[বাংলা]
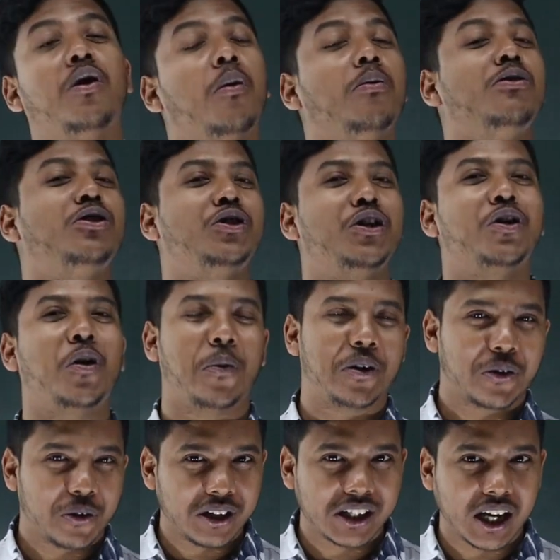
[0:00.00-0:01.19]
অবশ্যই কমেন্ট
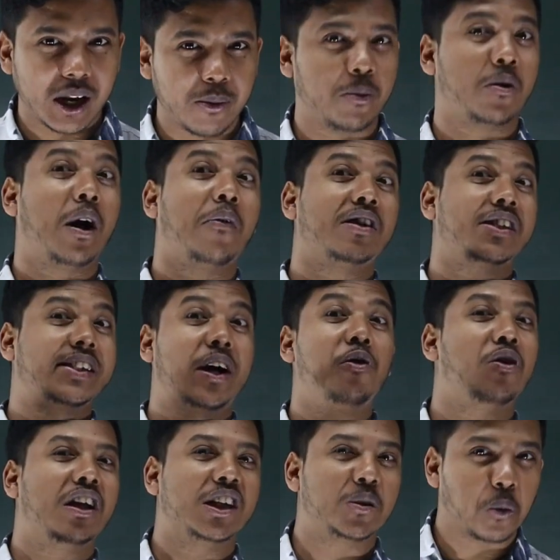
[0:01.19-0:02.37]
করে জানাবে এবং আমার
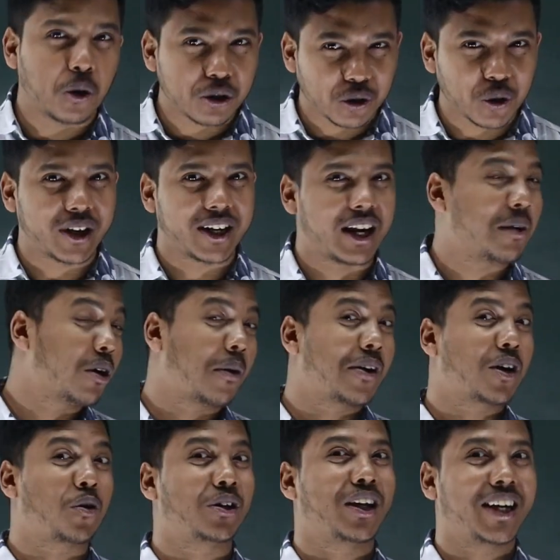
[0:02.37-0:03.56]
সাউন্ড স্পষ্ট কিনা এবং আমার
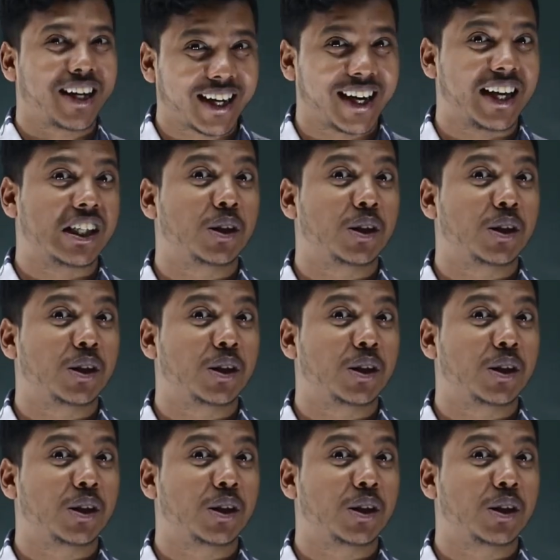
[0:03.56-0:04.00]
কথাটাকে